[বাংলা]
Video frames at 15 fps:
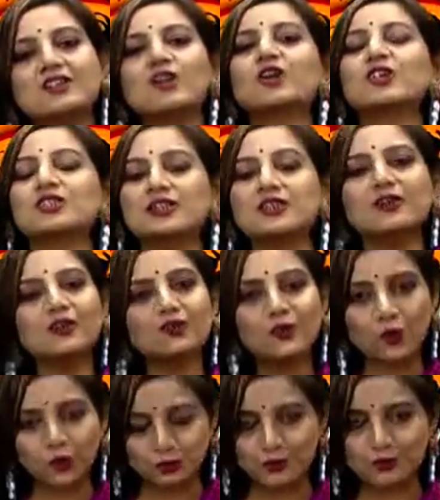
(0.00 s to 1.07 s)
ডক্টর
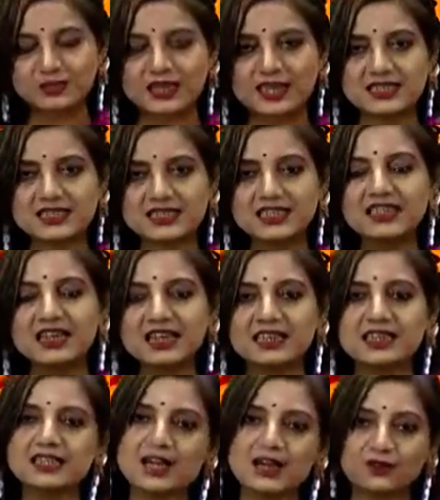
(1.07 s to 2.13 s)
গৌতম শাস্ত্রী
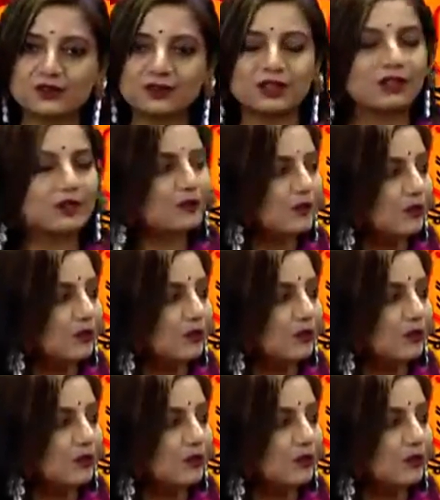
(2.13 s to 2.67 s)
দাদাকে স্বাগত জানাবো